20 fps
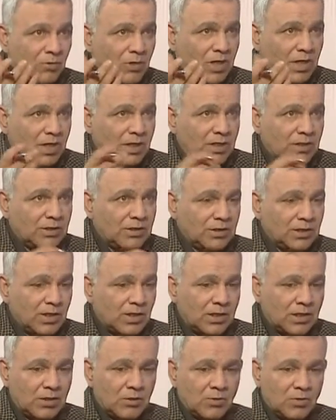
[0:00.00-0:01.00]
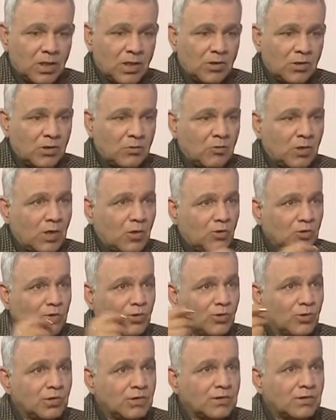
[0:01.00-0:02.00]
وخطوط
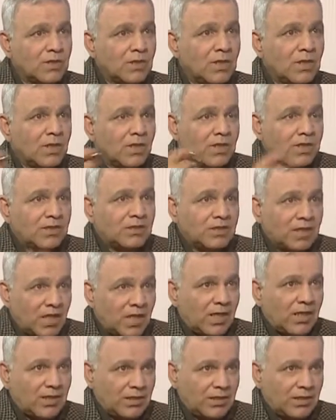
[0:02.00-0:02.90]
قتال يعني محددة